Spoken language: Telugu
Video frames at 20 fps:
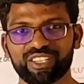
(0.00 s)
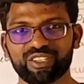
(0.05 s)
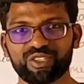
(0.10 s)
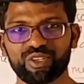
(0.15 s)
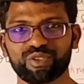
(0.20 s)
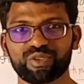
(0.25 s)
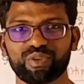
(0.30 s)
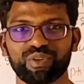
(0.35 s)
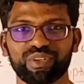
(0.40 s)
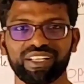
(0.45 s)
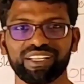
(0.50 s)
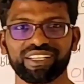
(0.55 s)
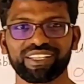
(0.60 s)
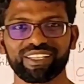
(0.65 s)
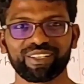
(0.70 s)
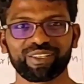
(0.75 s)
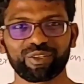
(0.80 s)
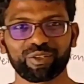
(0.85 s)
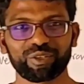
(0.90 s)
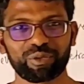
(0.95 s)
అరేంజ్
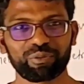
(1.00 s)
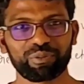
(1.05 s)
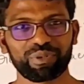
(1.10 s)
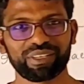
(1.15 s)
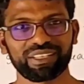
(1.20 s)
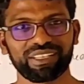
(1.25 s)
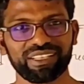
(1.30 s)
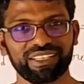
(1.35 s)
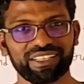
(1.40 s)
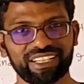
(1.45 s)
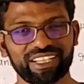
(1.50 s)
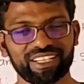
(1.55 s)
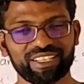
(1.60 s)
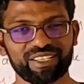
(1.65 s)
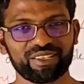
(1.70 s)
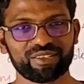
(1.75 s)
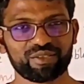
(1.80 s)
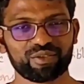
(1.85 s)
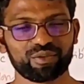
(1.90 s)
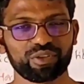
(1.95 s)
చేసుకోవడానికి కొంతమంది ట్రై
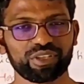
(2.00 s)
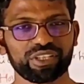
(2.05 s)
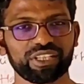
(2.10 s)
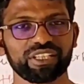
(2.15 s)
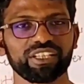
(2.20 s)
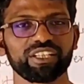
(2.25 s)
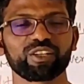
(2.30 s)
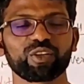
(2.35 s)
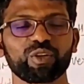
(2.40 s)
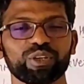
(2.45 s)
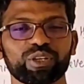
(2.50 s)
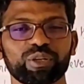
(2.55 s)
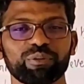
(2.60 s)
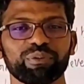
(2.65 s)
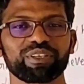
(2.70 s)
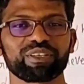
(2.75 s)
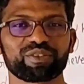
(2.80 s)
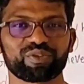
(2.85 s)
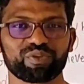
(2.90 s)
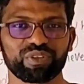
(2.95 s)
చేస్తూ ఉంటే
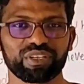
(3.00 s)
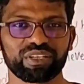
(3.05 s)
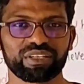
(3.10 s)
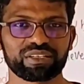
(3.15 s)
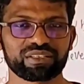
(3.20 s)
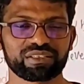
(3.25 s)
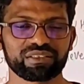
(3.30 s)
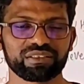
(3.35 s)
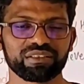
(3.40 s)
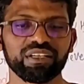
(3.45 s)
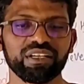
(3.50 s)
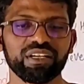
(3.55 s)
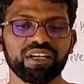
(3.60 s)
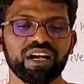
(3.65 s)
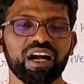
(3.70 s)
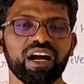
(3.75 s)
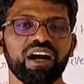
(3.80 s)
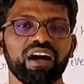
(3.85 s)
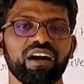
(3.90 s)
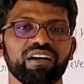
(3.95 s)
ఇంకొంతమంది స్టూడెంట్స్
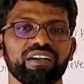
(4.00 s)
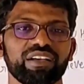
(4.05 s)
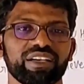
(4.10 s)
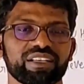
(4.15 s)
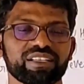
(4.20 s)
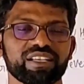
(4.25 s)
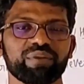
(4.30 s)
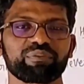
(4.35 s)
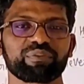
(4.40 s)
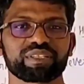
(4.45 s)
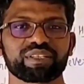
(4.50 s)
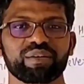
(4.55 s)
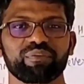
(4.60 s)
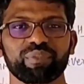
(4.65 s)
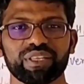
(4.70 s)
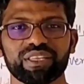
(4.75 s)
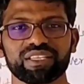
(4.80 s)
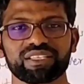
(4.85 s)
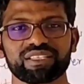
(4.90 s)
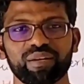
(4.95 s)
ఆ ఎగ్జామ్కి
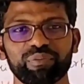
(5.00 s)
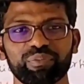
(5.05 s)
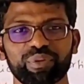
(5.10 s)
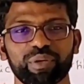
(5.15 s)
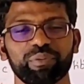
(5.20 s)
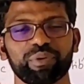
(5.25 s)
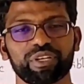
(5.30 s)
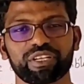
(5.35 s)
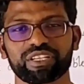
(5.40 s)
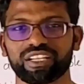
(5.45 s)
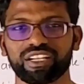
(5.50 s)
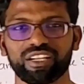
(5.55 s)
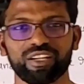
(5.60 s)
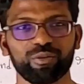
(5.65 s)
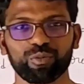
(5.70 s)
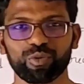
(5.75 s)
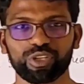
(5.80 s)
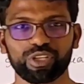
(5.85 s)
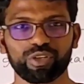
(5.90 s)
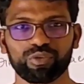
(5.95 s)
సంబంధించిన
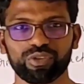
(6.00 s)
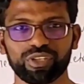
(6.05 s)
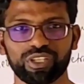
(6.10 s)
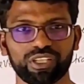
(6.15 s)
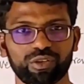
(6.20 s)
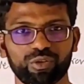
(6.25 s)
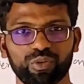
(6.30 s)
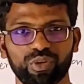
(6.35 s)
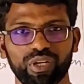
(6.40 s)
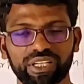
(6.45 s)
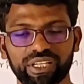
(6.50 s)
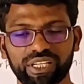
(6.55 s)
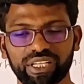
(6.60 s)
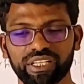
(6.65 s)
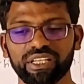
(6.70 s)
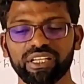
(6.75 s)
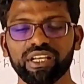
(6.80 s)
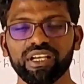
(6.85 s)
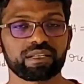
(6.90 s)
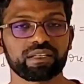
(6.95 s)
ప్రిపరేషన్లో మునిగి ఉంటారు అంటే
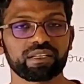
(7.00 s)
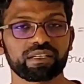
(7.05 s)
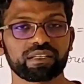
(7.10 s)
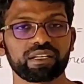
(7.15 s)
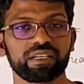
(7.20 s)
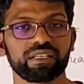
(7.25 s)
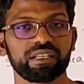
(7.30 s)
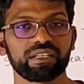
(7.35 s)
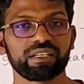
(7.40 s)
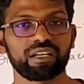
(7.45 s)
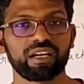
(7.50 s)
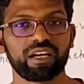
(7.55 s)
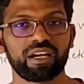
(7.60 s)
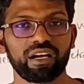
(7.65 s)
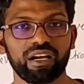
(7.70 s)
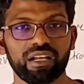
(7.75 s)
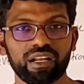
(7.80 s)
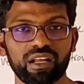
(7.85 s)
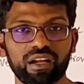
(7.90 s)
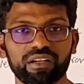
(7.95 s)
సడన్గా ఏదన్నా
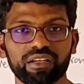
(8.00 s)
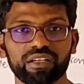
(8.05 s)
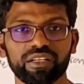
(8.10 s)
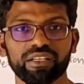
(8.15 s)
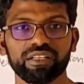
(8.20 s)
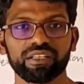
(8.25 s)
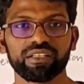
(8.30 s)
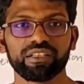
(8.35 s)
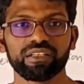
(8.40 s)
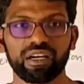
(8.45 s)
అలాంటి